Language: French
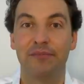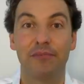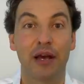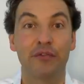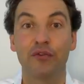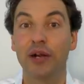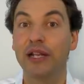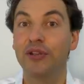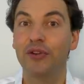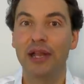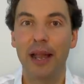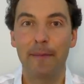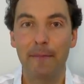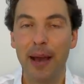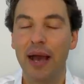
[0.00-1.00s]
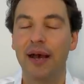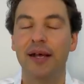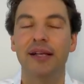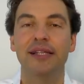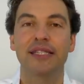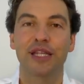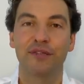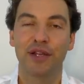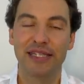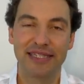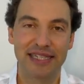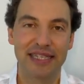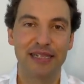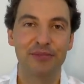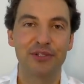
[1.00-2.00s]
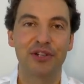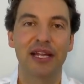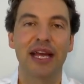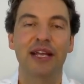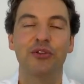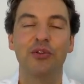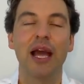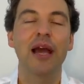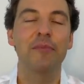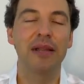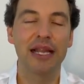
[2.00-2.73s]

Parfois, elle ne l'a pas, ce qui fait les éclipses solaires annulaires.